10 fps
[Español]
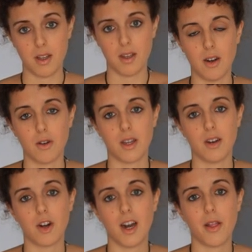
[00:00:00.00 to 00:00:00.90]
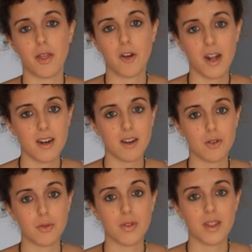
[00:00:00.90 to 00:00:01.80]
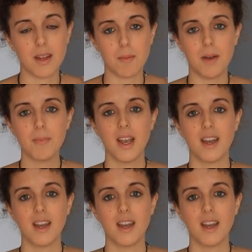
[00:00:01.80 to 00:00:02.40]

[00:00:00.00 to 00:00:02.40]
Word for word: Y quiero relacionar con un tema